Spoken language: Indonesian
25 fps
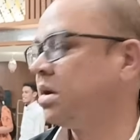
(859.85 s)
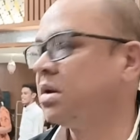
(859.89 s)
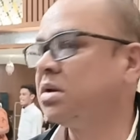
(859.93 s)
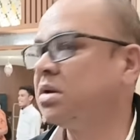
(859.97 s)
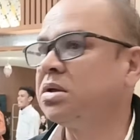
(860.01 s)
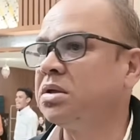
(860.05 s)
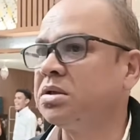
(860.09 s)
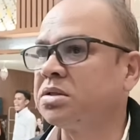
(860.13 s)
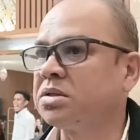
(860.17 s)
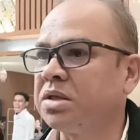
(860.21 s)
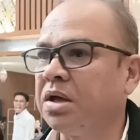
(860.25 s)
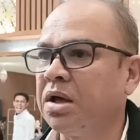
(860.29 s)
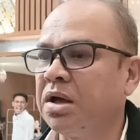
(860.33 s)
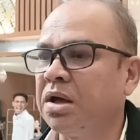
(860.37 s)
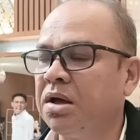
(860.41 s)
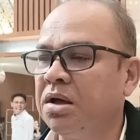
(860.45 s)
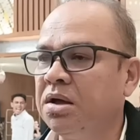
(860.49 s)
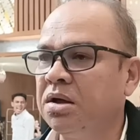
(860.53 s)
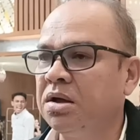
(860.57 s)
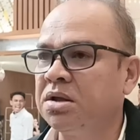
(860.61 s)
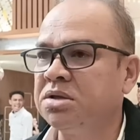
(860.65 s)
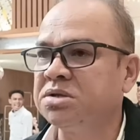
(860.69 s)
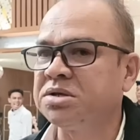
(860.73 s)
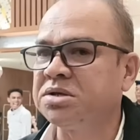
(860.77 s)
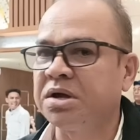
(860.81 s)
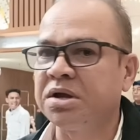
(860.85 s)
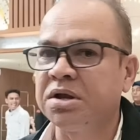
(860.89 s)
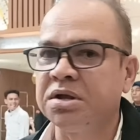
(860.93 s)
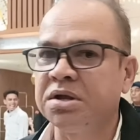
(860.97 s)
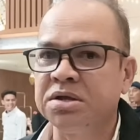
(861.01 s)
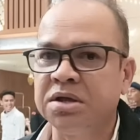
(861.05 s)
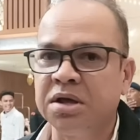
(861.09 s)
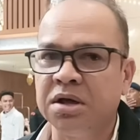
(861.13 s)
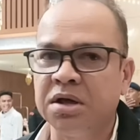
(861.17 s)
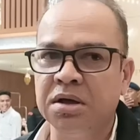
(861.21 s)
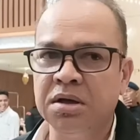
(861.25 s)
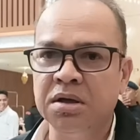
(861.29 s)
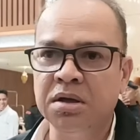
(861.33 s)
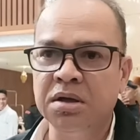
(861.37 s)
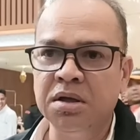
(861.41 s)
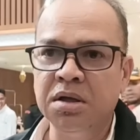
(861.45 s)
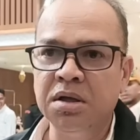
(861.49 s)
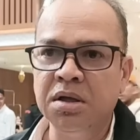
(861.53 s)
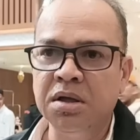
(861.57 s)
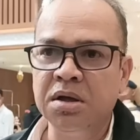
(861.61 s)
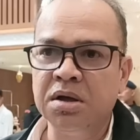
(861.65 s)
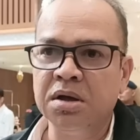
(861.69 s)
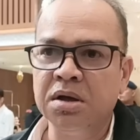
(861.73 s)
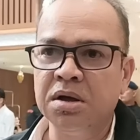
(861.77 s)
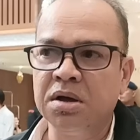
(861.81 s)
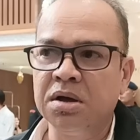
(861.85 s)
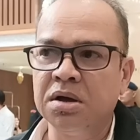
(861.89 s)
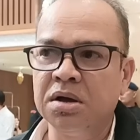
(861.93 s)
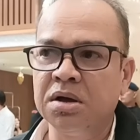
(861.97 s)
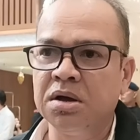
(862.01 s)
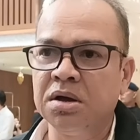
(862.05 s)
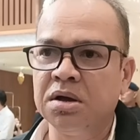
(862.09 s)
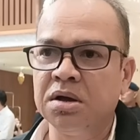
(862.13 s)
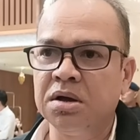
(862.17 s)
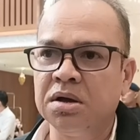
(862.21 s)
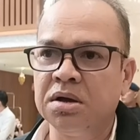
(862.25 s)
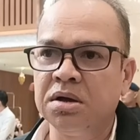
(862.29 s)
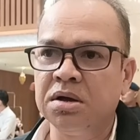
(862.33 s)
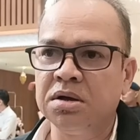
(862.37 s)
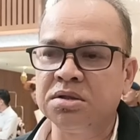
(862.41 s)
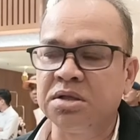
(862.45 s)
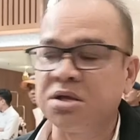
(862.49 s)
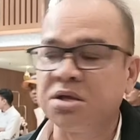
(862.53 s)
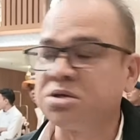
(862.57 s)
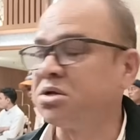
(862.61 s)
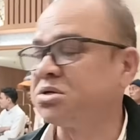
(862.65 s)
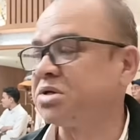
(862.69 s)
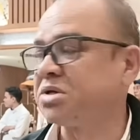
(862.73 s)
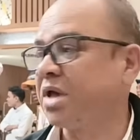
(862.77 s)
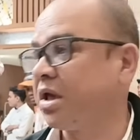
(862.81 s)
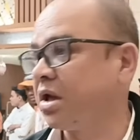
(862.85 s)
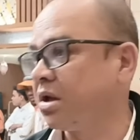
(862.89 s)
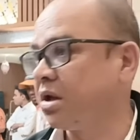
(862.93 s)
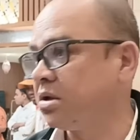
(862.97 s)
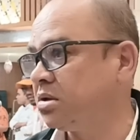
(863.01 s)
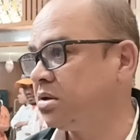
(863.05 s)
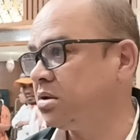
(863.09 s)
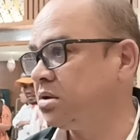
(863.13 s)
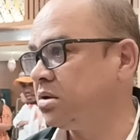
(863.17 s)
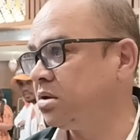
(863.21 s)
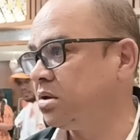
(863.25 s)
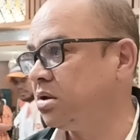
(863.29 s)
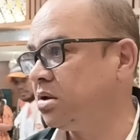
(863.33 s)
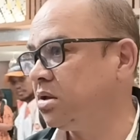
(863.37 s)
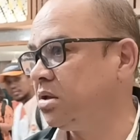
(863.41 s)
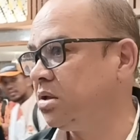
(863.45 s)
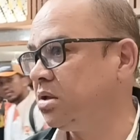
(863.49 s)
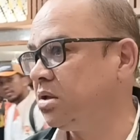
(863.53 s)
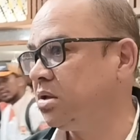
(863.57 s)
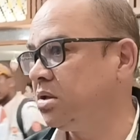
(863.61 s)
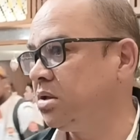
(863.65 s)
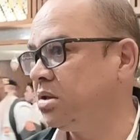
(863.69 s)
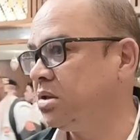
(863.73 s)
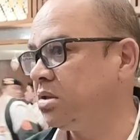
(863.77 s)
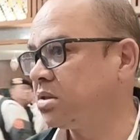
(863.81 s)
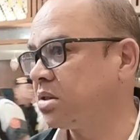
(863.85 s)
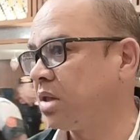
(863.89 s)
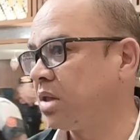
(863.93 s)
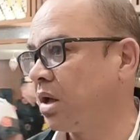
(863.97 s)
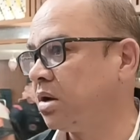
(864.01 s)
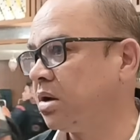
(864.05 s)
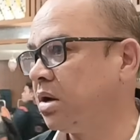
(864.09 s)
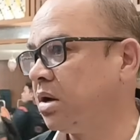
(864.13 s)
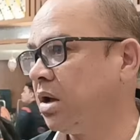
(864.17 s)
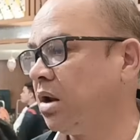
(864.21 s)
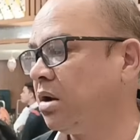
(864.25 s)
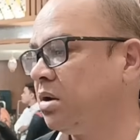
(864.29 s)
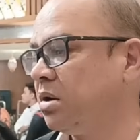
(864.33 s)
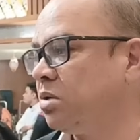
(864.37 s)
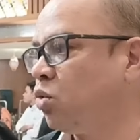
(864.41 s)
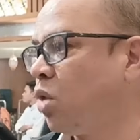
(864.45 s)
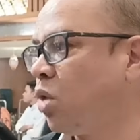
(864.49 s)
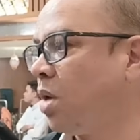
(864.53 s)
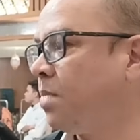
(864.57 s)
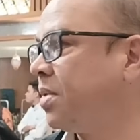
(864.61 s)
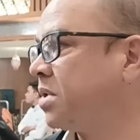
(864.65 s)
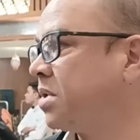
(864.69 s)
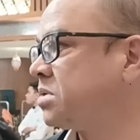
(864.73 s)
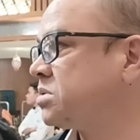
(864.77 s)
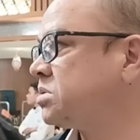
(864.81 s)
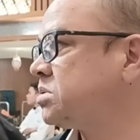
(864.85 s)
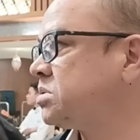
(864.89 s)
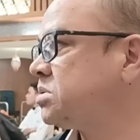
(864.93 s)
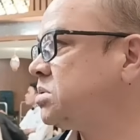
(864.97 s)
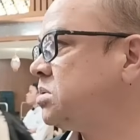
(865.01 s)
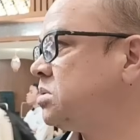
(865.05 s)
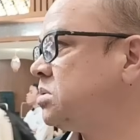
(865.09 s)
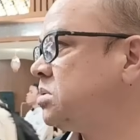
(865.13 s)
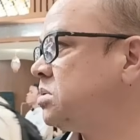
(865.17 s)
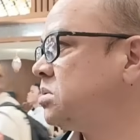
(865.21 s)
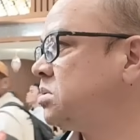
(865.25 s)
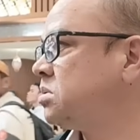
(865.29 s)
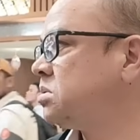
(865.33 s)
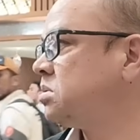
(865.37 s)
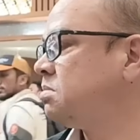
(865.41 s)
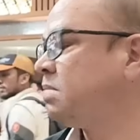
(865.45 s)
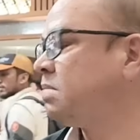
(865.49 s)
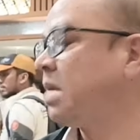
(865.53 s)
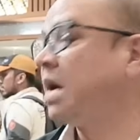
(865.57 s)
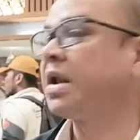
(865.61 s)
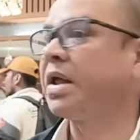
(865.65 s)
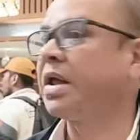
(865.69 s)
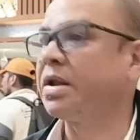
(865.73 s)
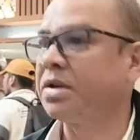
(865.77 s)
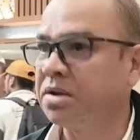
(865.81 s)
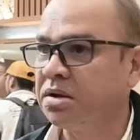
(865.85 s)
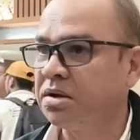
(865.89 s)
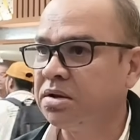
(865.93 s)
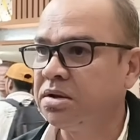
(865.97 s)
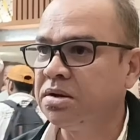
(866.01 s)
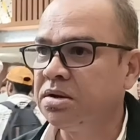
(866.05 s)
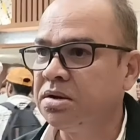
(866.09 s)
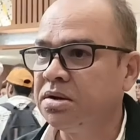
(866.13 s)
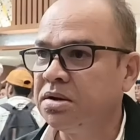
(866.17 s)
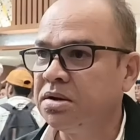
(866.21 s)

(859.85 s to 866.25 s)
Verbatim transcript: Eh, kita rencananya eh, diselesaikan di tanggal 12 Maret